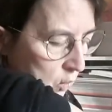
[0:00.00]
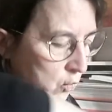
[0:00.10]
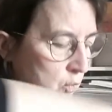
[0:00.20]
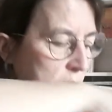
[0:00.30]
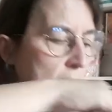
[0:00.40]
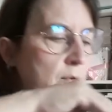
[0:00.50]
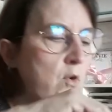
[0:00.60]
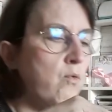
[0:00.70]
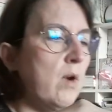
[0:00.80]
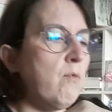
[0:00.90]
juste
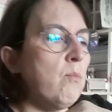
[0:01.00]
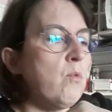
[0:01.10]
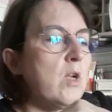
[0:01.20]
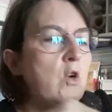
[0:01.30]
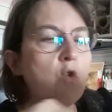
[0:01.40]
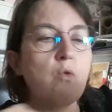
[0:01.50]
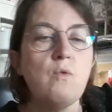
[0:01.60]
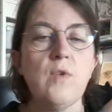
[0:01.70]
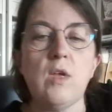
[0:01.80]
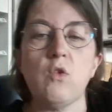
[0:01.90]
avant, je voulais vous montrer, j'ai
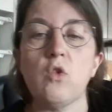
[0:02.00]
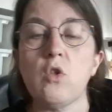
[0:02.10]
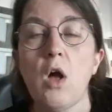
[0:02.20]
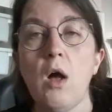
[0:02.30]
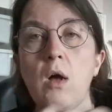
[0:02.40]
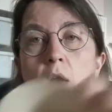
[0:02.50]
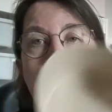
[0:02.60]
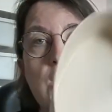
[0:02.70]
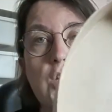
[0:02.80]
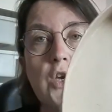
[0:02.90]
trouvé ça
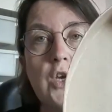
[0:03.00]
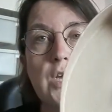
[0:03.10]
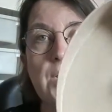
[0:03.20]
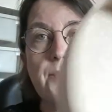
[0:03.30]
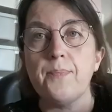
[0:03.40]
chez